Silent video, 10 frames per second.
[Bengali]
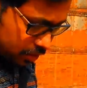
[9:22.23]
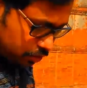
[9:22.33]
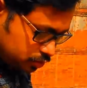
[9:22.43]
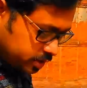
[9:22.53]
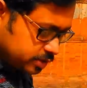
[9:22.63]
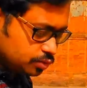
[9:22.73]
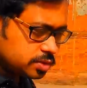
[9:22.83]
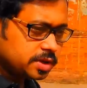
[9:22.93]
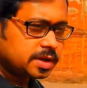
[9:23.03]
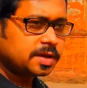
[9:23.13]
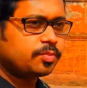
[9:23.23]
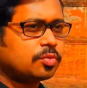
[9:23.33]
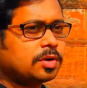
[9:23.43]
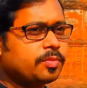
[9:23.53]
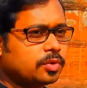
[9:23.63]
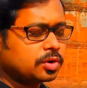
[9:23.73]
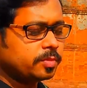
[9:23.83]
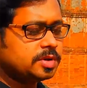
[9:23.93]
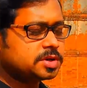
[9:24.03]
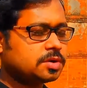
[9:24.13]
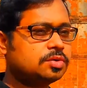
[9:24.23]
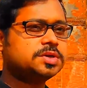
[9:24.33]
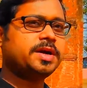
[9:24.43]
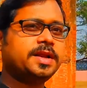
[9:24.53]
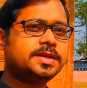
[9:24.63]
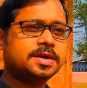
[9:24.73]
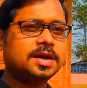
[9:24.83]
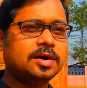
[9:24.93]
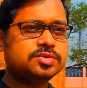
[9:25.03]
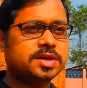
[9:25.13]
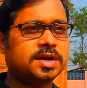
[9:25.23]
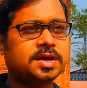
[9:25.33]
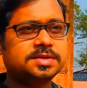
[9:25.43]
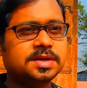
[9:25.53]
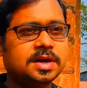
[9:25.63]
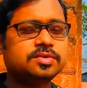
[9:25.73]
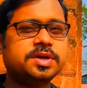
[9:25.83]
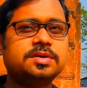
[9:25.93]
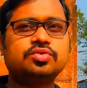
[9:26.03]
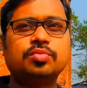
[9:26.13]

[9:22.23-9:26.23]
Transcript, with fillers: তো সেই যুদ্ধে প্রবল পরাক্রমী ইসাই ঘোষ হেরে যান লাউসেনের কাছে লাউসেন